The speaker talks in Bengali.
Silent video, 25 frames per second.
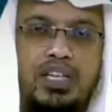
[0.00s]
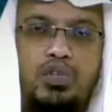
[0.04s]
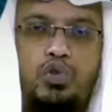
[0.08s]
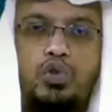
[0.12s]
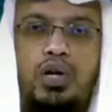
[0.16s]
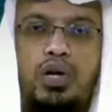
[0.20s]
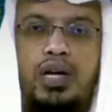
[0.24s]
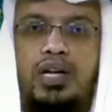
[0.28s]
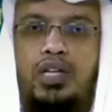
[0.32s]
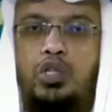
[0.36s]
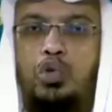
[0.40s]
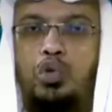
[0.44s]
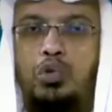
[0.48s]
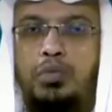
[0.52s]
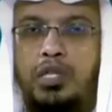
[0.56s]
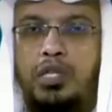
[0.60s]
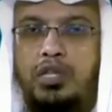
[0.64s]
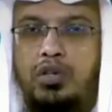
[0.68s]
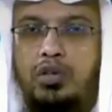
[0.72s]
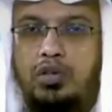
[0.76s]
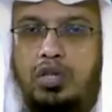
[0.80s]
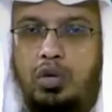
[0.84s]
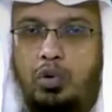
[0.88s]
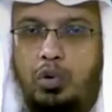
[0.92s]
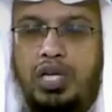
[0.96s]
এ সুরায়
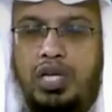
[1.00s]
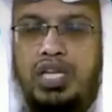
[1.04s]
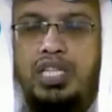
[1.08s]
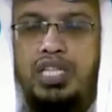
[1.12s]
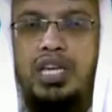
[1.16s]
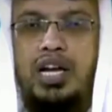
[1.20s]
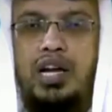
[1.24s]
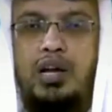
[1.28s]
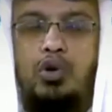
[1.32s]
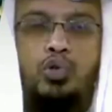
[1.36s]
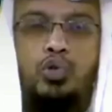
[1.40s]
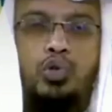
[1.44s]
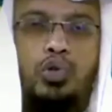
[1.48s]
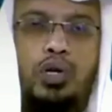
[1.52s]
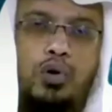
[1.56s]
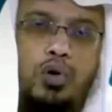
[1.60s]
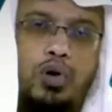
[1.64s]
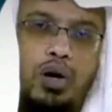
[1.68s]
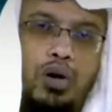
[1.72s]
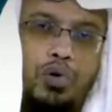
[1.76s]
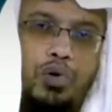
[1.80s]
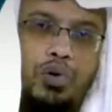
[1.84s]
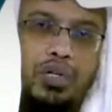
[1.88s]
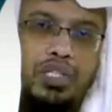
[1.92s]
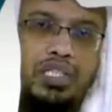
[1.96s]
শুধুমাত্র তাওহিদের আলোচনা
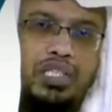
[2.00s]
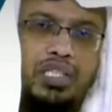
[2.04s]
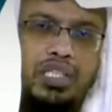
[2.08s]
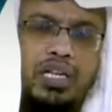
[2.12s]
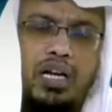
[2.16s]
করা হয়েছে